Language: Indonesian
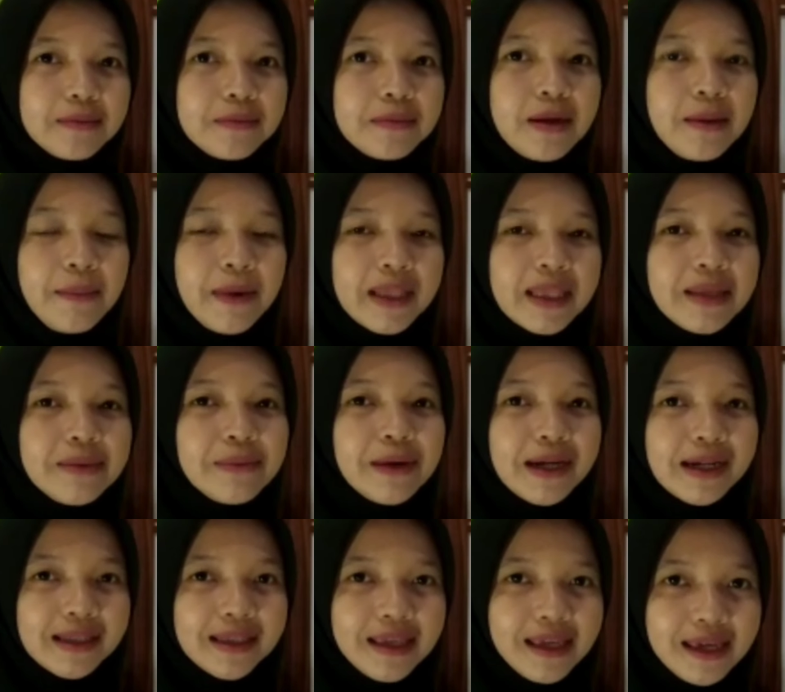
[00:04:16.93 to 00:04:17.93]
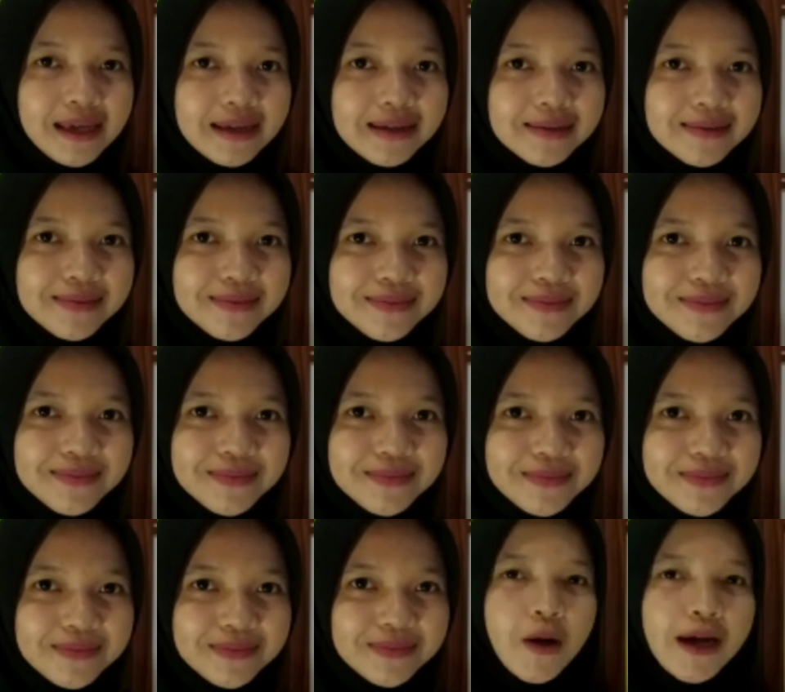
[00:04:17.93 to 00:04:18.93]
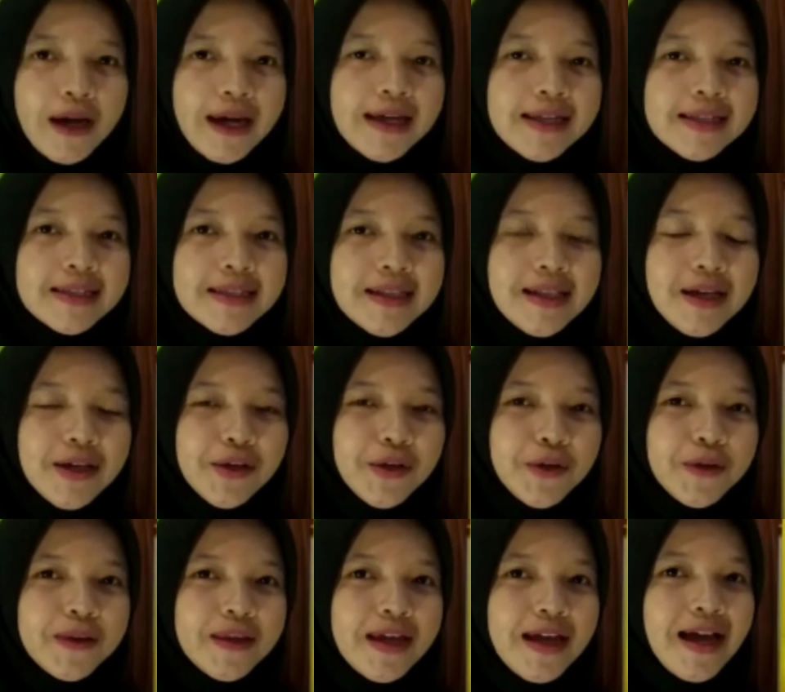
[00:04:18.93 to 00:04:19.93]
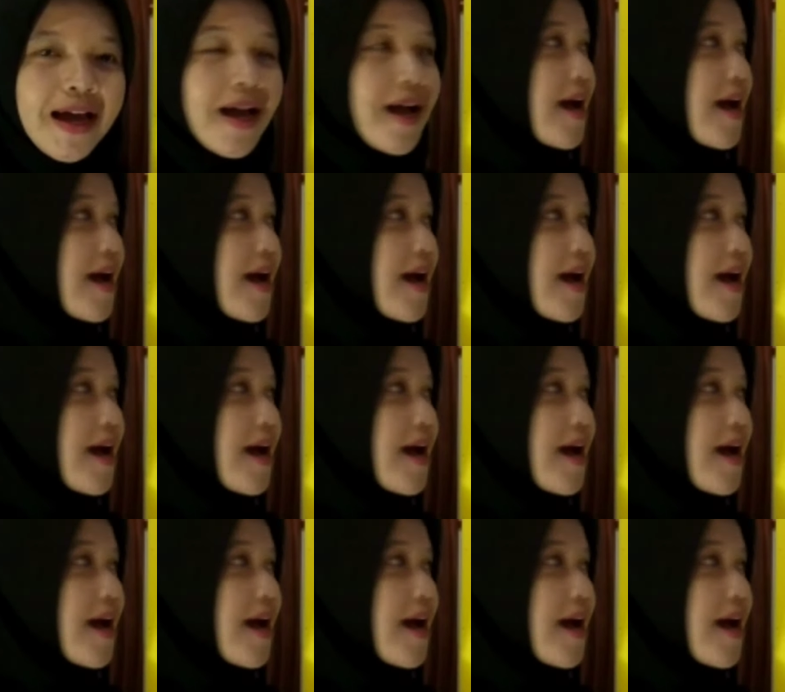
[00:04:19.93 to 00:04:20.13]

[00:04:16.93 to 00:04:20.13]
dapat dimengerti? Oke, selanjutnya